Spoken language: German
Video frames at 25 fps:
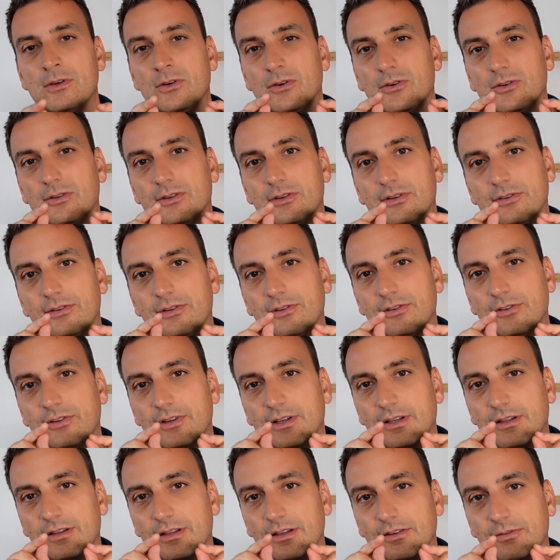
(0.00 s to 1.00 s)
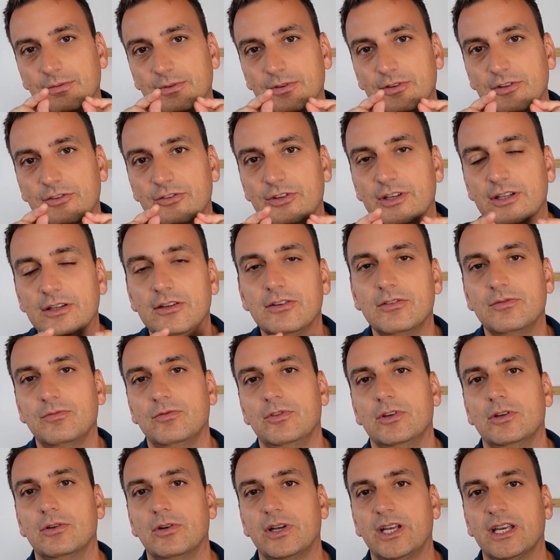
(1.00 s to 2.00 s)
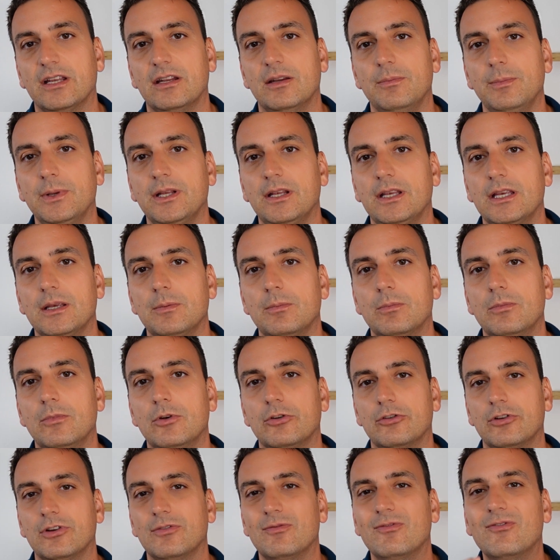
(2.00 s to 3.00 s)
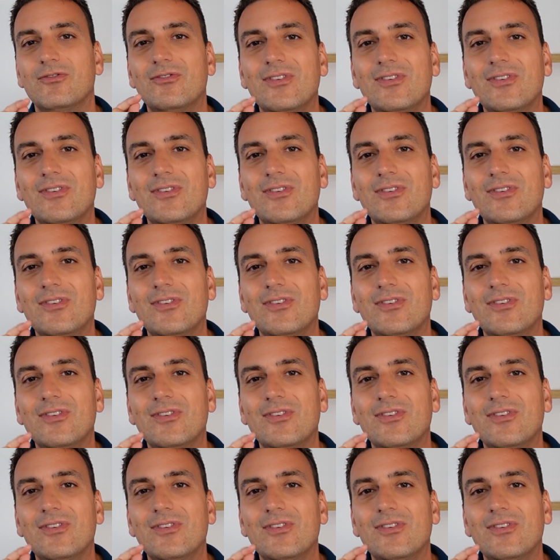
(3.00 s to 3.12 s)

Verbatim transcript: Und das ist das, was ich dir in diesem Video gerne mitgeben möchte.